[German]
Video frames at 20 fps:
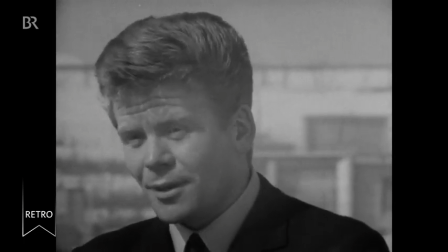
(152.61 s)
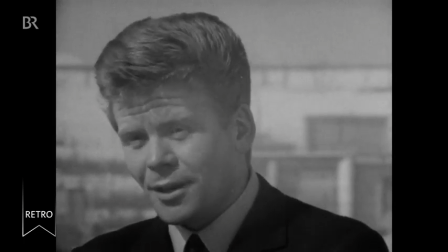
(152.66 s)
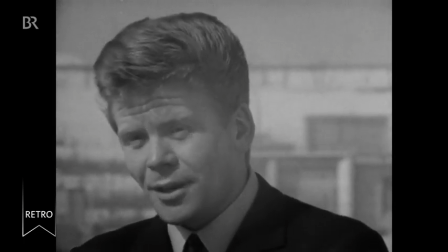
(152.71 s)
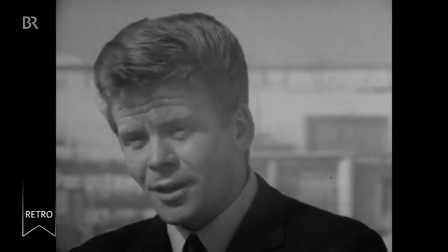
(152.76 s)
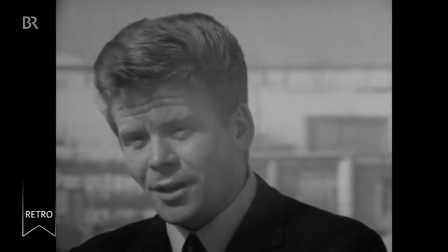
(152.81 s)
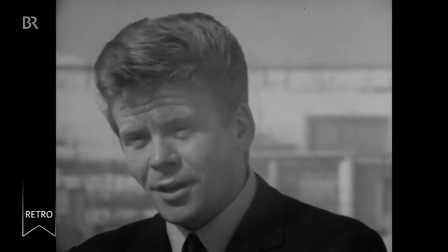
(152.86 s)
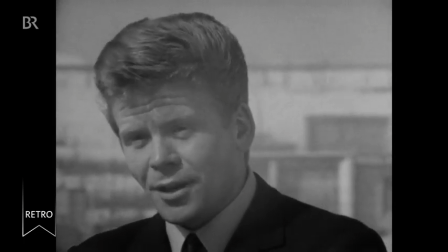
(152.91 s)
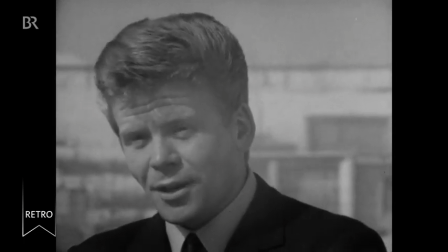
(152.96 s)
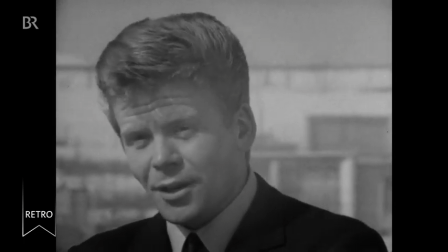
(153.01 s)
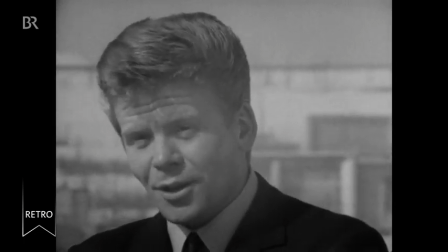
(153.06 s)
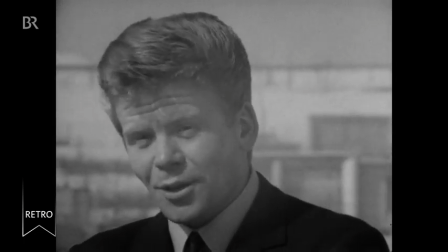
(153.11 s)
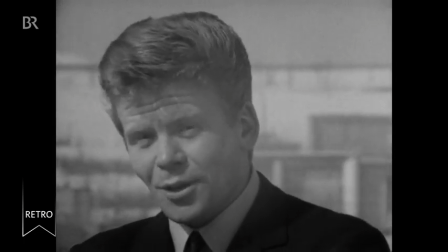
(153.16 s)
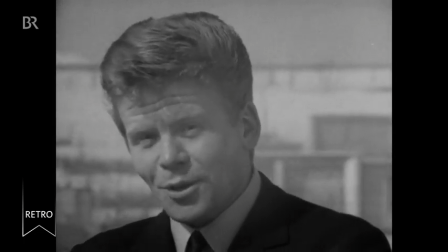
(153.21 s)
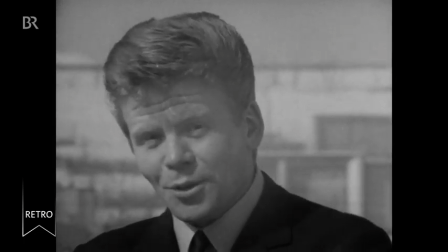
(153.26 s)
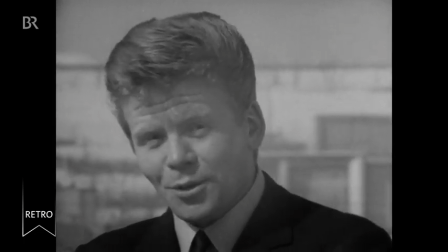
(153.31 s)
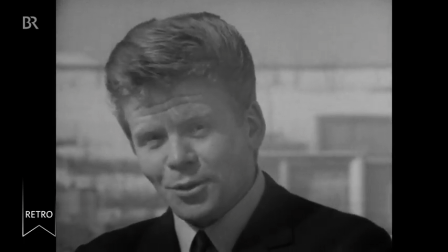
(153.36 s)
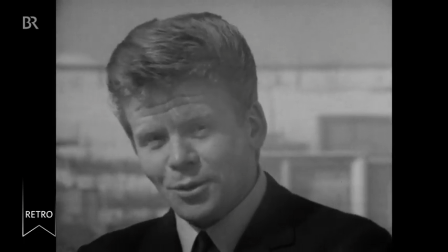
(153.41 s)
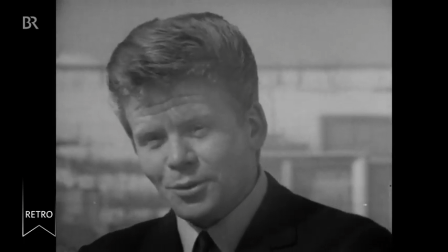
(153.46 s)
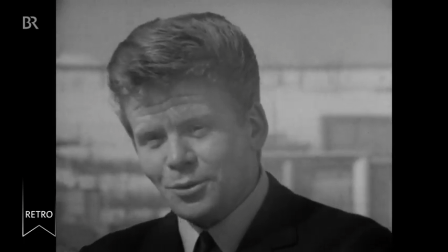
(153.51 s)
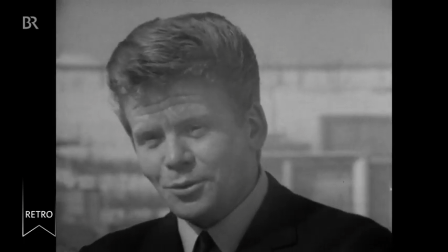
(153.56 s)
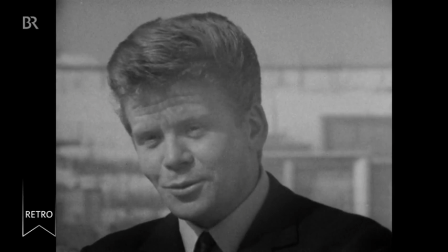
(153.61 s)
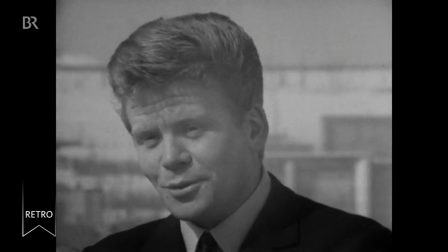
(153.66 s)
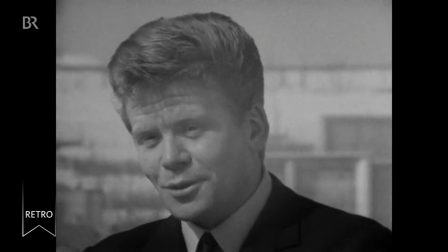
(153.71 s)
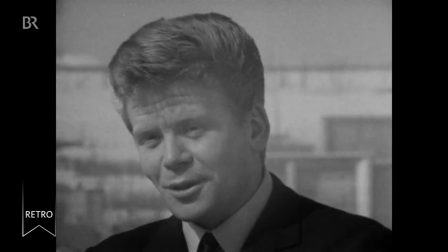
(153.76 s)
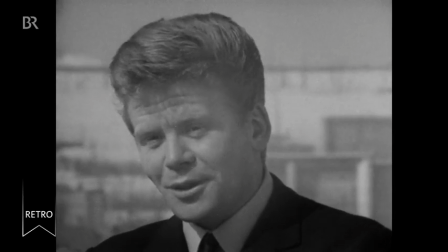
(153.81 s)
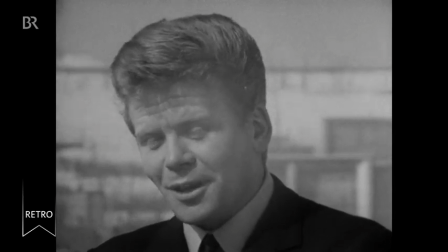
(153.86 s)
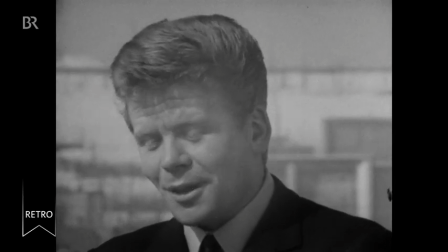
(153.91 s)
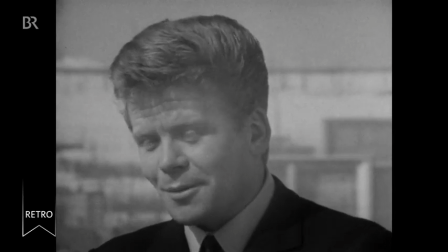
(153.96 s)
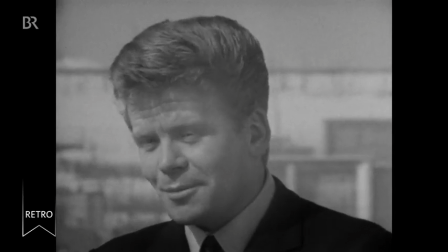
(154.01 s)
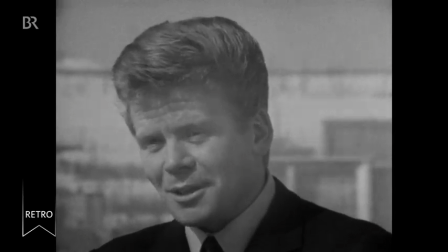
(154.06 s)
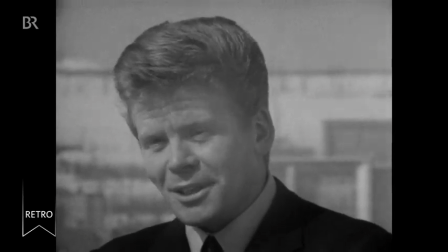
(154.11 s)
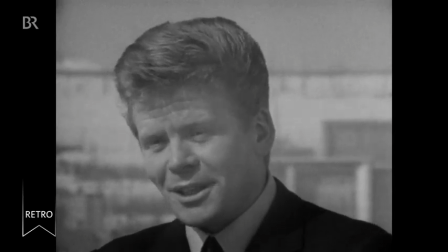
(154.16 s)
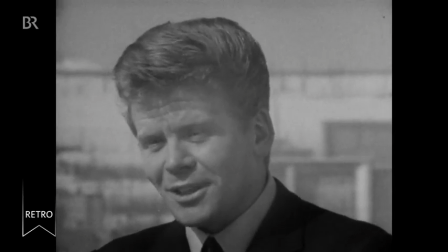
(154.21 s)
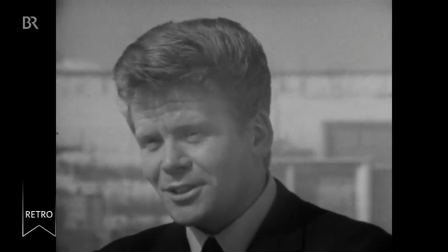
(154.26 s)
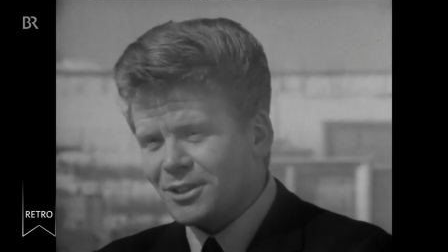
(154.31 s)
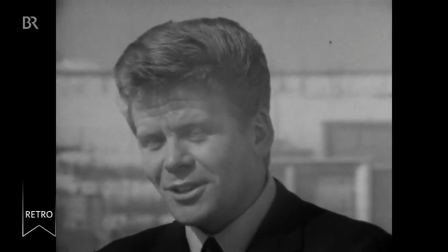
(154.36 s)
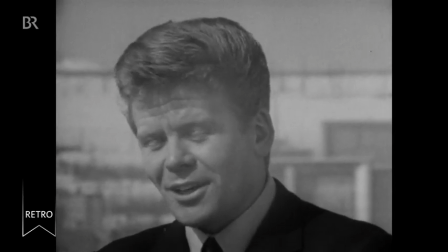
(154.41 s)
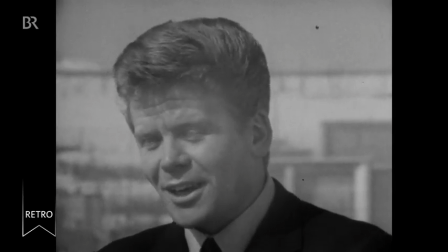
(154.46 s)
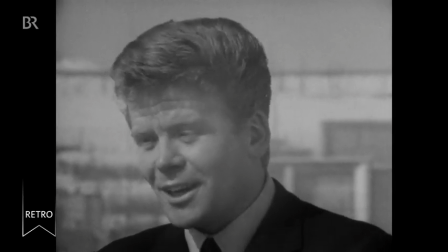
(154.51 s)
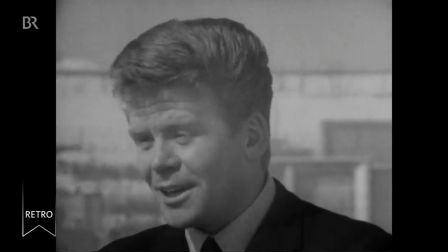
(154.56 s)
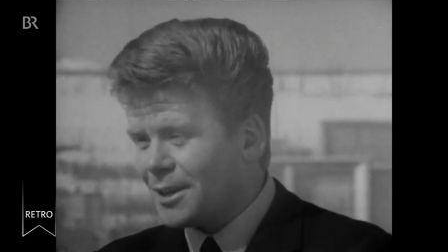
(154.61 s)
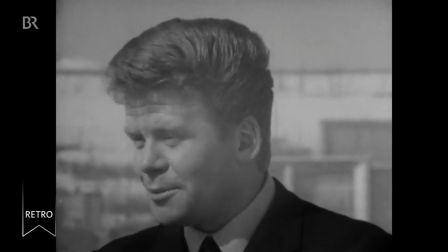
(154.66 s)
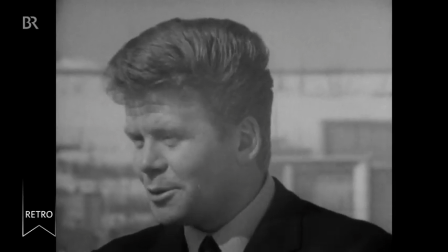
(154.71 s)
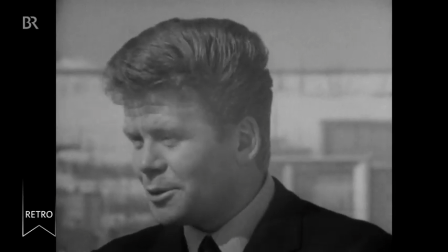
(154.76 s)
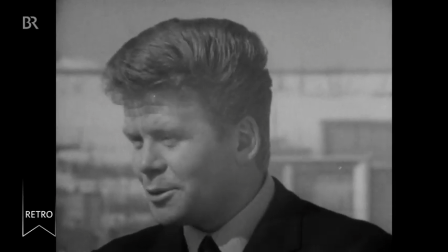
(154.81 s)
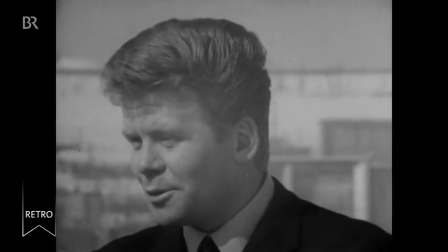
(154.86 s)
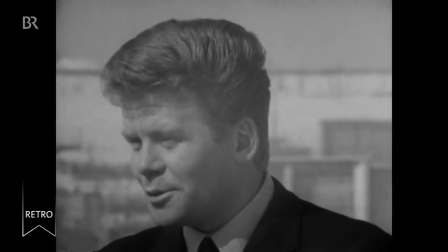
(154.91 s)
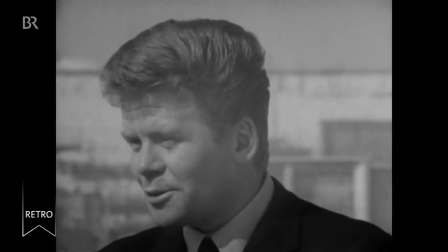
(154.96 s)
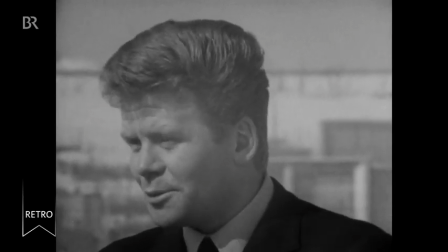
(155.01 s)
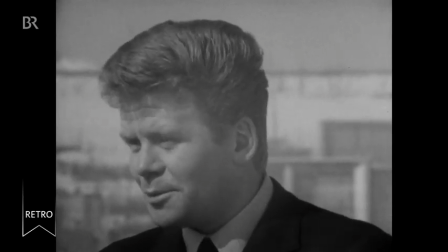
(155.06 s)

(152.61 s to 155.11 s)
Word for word: Ja. Und ich habe die letzten Jahre immer gut